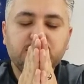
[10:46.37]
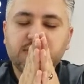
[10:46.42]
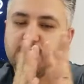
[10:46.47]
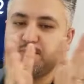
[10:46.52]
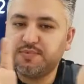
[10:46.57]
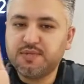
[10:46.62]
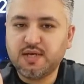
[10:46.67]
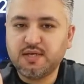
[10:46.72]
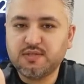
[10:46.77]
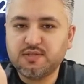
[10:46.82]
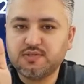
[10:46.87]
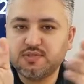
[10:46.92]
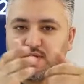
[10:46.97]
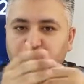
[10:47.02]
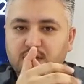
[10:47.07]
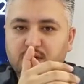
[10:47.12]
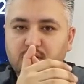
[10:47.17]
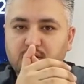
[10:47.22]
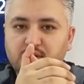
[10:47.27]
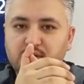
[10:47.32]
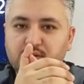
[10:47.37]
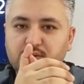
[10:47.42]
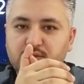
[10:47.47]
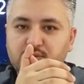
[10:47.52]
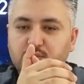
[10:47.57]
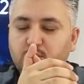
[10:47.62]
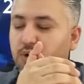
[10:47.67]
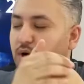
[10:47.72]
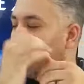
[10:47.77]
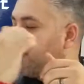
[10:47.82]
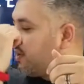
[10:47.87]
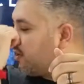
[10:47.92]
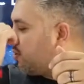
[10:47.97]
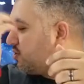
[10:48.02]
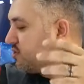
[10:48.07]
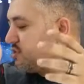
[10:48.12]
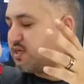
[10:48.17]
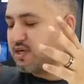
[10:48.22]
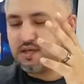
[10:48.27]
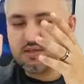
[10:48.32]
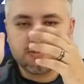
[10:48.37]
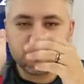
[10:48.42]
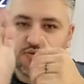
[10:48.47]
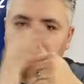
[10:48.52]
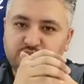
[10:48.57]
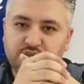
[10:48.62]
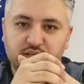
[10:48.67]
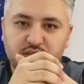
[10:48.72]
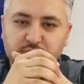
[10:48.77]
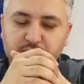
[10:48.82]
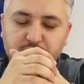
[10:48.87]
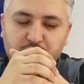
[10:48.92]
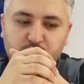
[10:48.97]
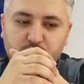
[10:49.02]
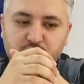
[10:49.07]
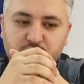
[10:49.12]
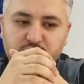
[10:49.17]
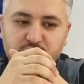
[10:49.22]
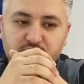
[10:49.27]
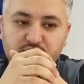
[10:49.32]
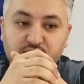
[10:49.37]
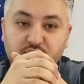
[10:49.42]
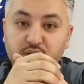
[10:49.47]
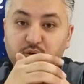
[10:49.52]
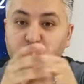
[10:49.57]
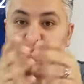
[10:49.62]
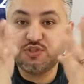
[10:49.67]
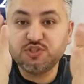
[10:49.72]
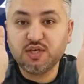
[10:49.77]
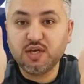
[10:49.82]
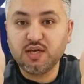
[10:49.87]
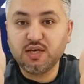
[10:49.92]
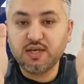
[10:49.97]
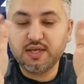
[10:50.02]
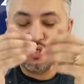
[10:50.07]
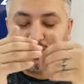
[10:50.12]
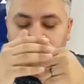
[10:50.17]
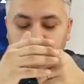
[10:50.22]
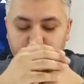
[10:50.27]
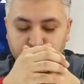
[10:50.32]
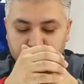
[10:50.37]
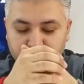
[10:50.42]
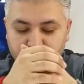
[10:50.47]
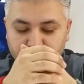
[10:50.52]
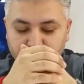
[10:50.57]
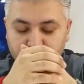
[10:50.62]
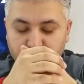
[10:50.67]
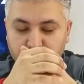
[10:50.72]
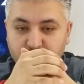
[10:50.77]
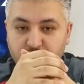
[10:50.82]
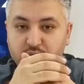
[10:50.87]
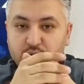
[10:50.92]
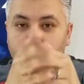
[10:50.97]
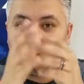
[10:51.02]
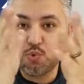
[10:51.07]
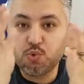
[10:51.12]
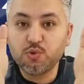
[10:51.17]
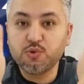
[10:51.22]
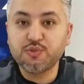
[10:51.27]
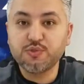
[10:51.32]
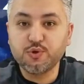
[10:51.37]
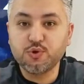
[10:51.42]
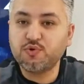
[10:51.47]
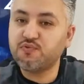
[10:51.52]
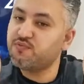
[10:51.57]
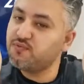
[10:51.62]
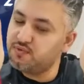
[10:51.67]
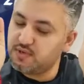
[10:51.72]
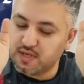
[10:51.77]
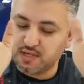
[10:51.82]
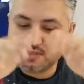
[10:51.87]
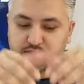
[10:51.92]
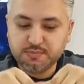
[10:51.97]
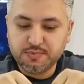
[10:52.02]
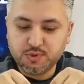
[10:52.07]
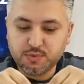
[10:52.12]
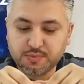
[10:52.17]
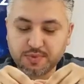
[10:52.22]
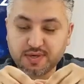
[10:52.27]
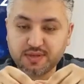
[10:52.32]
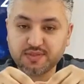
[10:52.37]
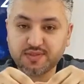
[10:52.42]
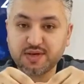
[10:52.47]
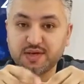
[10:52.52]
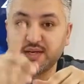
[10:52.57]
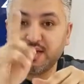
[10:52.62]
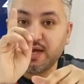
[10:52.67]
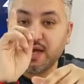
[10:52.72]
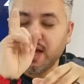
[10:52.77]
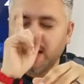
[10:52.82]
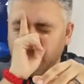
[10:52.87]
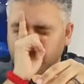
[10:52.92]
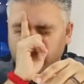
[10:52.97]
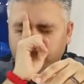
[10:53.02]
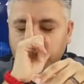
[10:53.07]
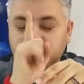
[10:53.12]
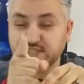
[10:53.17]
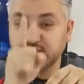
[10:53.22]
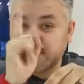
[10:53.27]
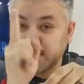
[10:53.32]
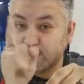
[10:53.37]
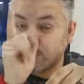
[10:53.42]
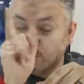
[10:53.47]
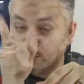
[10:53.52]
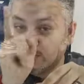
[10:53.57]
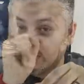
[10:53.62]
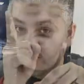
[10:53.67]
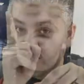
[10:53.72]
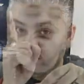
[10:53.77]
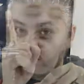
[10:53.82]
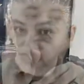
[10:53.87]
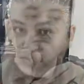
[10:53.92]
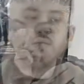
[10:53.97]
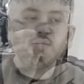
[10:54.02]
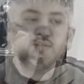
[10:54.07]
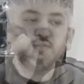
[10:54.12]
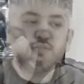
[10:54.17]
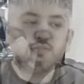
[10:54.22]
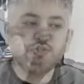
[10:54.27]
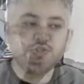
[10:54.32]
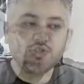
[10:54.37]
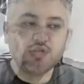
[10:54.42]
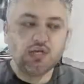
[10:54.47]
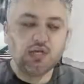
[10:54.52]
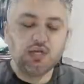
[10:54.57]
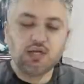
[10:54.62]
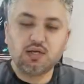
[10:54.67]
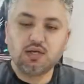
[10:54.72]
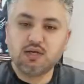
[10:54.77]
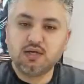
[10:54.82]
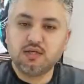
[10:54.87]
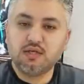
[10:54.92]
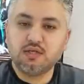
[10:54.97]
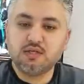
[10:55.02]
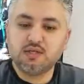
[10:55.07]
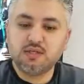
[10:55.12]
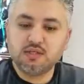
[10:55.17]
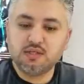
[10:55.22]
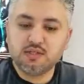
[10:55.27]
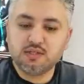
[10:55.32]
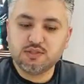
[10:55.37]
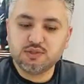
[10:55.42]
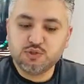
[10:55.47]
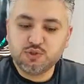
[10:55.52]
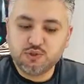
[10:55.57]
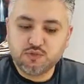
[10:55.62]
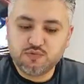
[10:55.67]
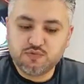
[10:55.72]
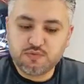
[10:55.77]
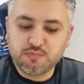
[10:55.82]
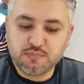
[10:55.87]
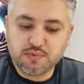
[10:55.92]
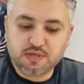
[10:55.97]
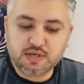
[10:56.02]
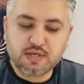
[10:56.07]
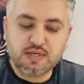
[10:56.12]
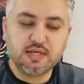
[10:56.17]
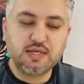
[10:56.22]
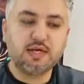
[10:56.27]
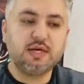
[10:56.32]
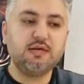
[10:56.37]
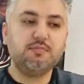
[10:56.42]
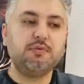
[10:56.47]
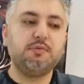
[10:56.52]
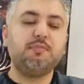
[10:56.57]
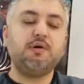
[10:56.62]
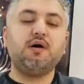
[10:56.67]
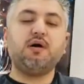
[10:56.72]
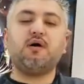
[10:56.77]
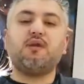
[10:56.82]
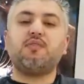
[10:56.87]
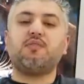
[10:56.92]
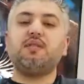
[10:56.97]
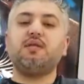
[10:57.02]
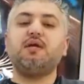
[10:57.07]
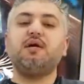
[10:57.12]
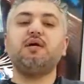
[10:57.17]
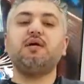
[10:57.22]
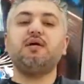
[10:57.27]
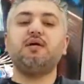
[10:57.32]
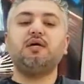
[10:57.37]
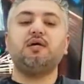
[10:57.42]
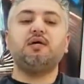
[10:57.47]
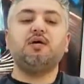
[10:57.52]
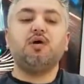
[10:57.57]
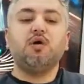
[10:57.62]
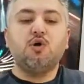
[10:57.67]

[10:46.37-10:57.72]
استمتعت الصراحه انا وهذه خوش كان سوفينير من كوينتن فلين وان شاء الله يجي مره ثانيه والضيوف لازم يجوا مره ثانيه خاصه كوينتن فلين ان شاء الله راح آه، نشوف المره الجايه بالمعارض الجايه